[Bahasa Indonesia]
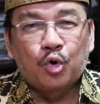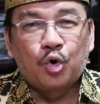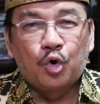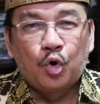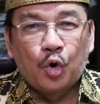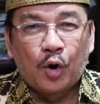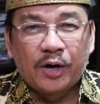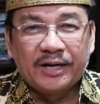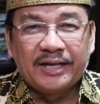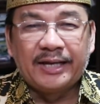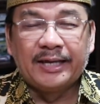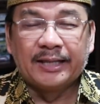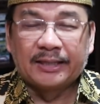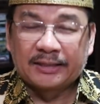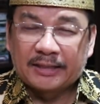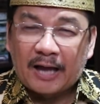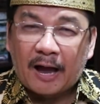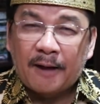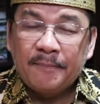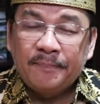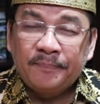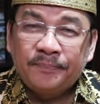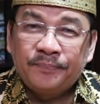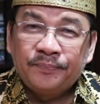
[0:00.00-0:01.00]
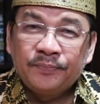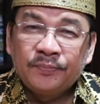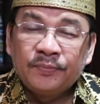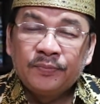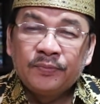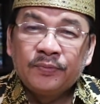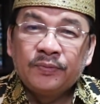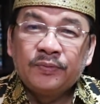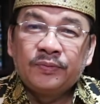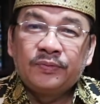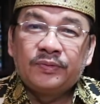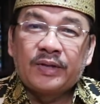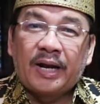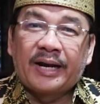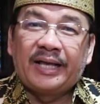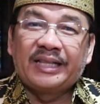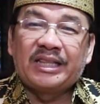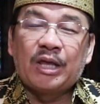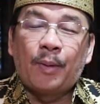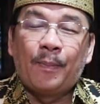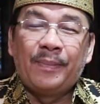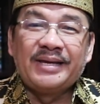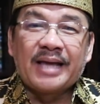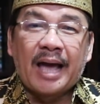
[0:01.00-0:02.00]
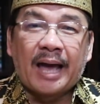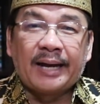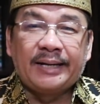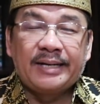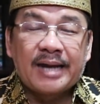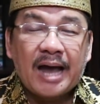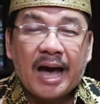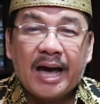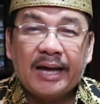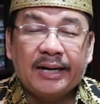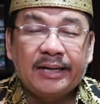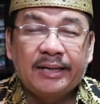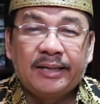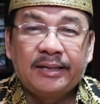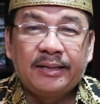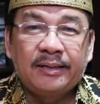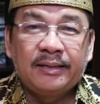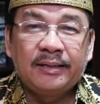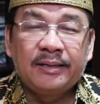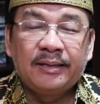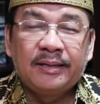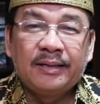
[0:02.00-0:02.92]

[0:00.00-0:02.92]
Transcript: kulit hitam dan kita menyadari